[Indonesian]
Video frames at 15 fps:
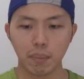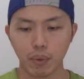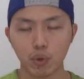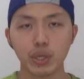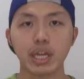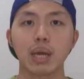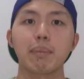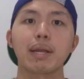
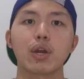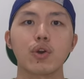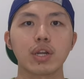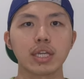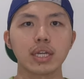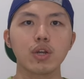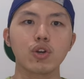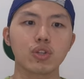merugikan banyak
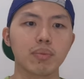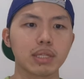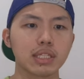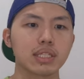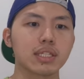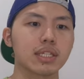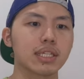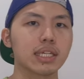orang jadi
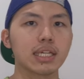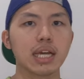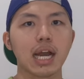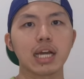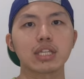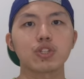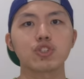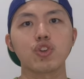otomatis ini
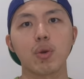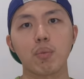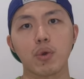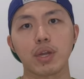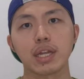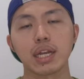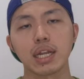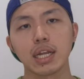akan terus
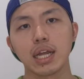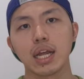diomongin.